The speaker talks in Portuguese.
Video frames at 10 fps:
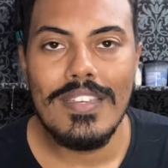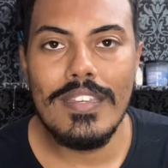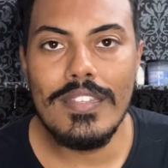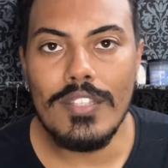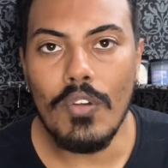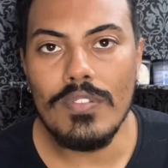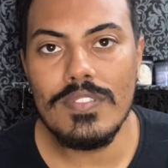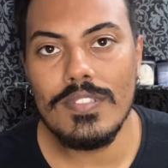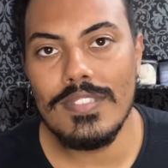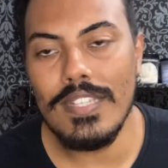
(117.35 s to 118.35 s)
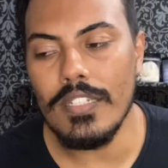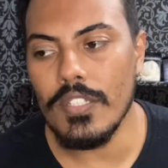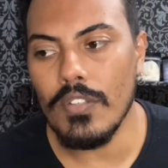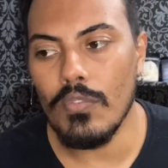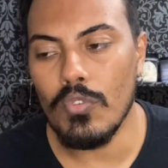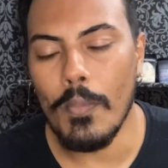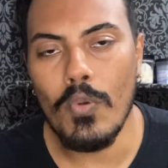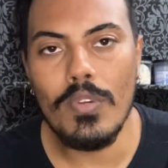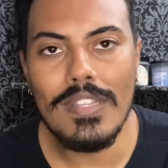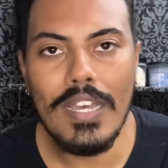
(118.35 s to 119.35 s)
Então, se a gente não toma
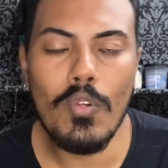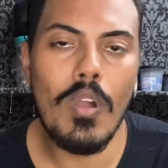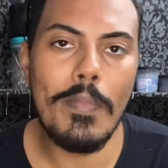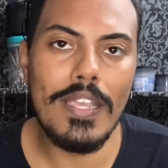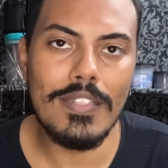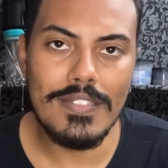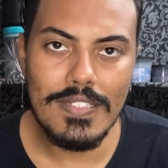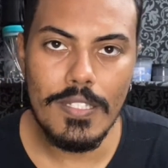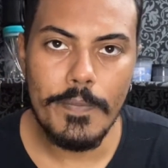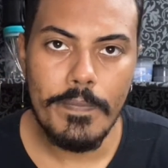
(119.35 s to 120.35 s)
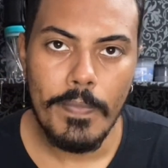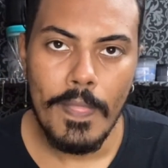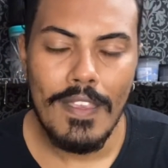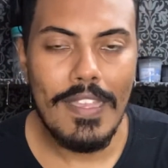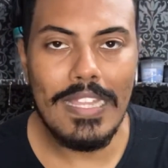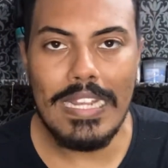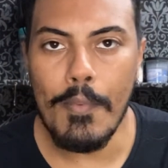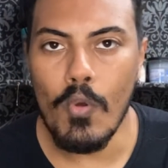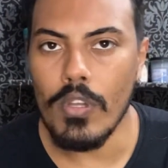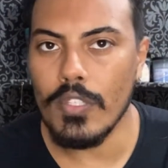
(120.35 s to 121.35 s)
cuidado com a máquina assim, ela
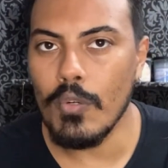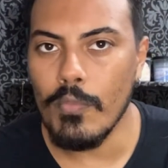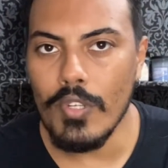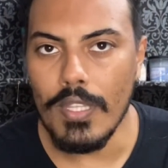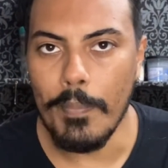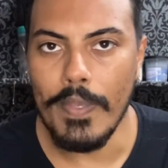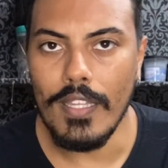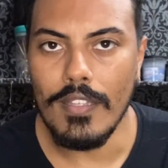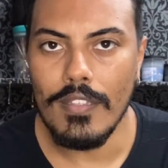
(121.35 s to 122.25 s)
acaba cortando muito a pele.